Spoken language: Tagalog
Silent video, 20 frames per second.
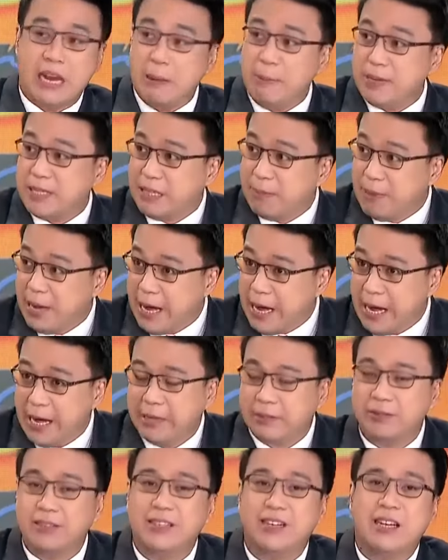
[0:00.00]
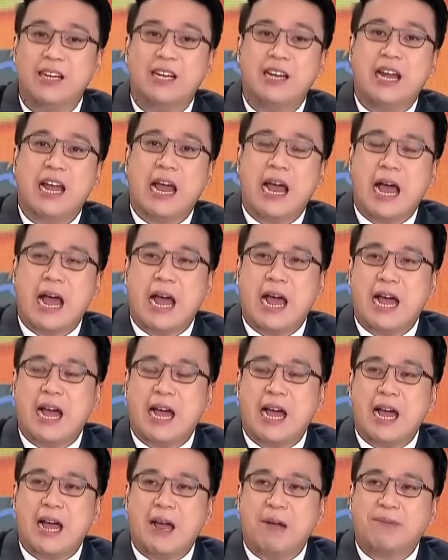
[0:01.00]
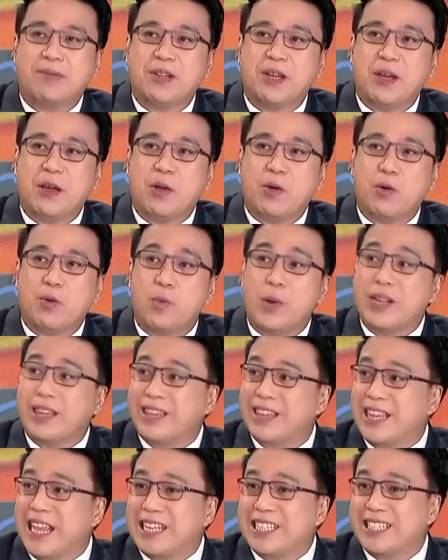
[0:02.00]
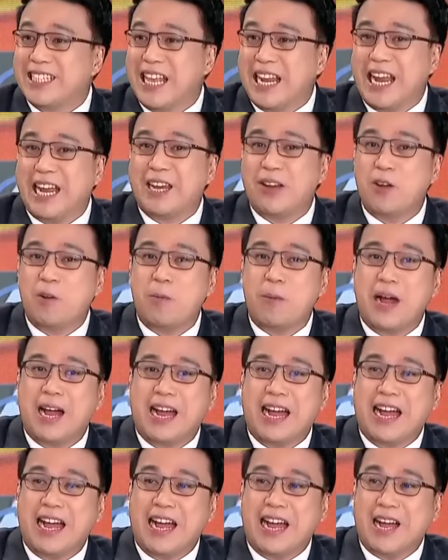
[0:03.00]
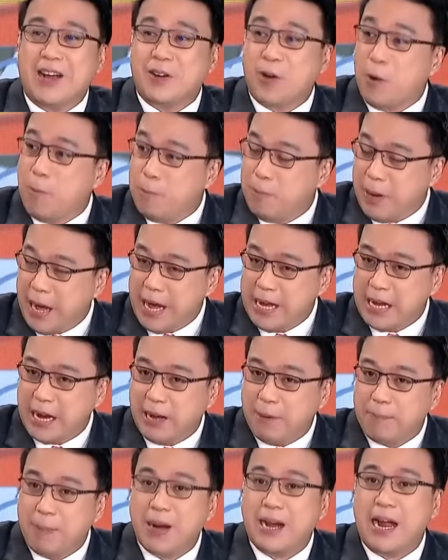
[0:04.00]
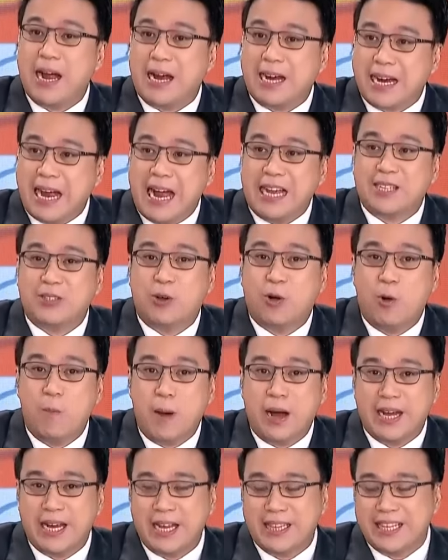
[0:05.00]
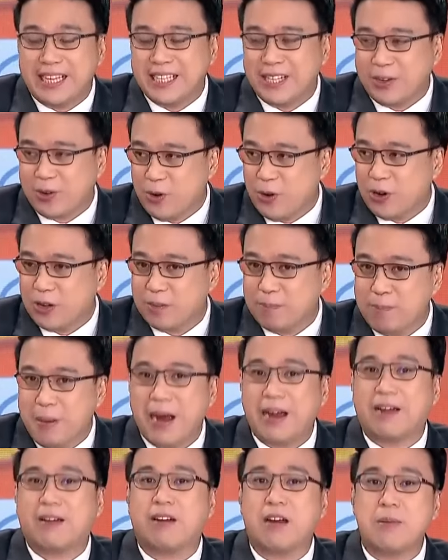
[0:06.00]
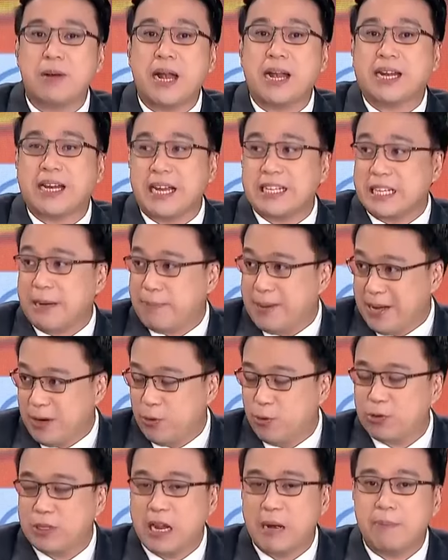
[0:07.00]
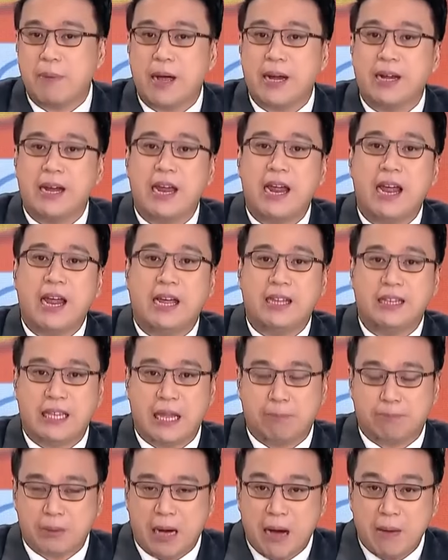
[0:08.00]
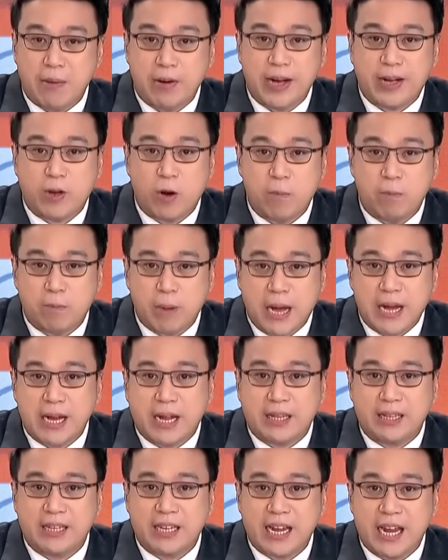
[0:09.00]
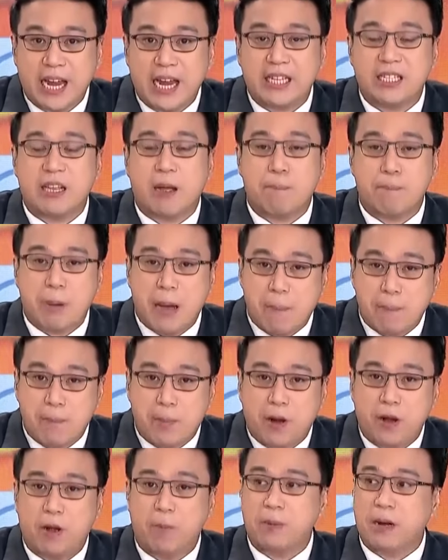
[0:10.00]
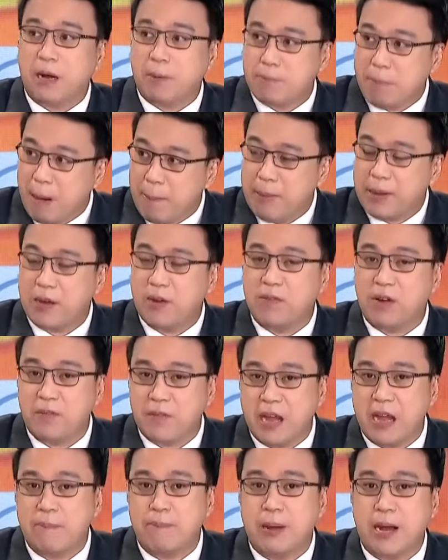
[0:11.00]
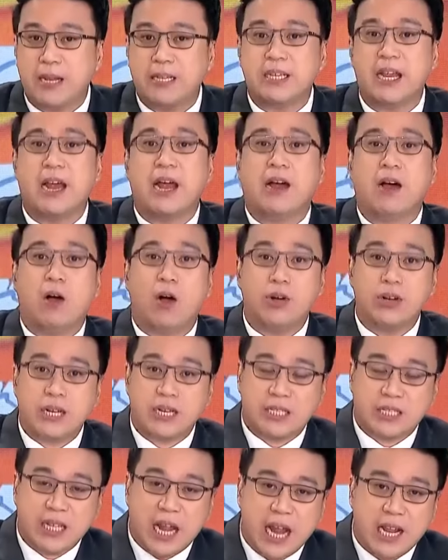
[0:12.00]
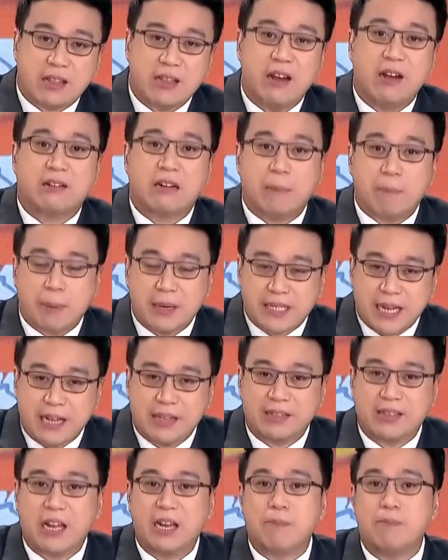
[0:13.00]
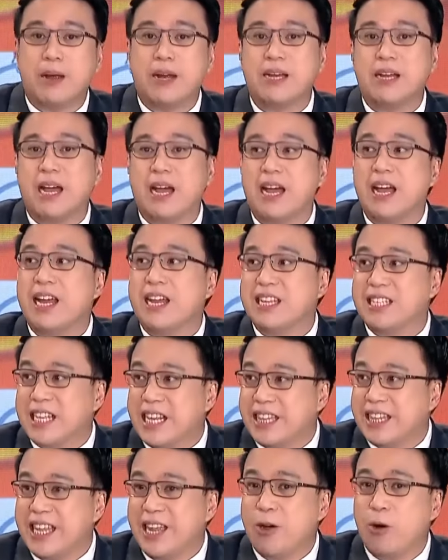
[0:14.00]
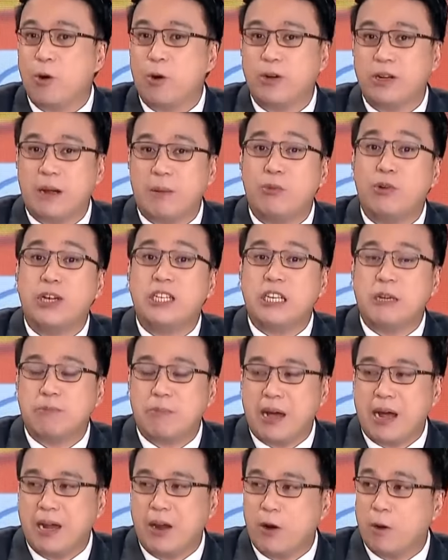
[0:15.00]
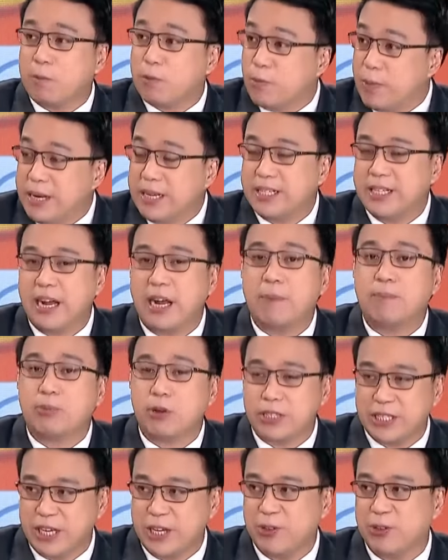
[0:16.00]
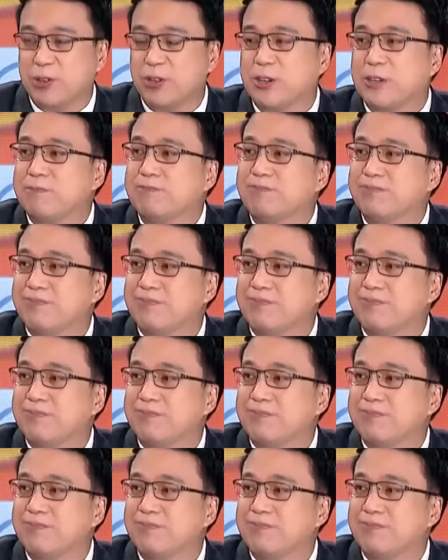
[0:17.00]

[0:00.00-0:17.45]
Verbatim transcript: Ibig sabihin, uh, witness na lang yung mga complainant pag ang kaso umakyat na sa court pag criminal case ang pinag-uusapan. The primary complainant is the people of the Republic of the Philippines or the state represented by the city or the municipal or provincial prosecutor.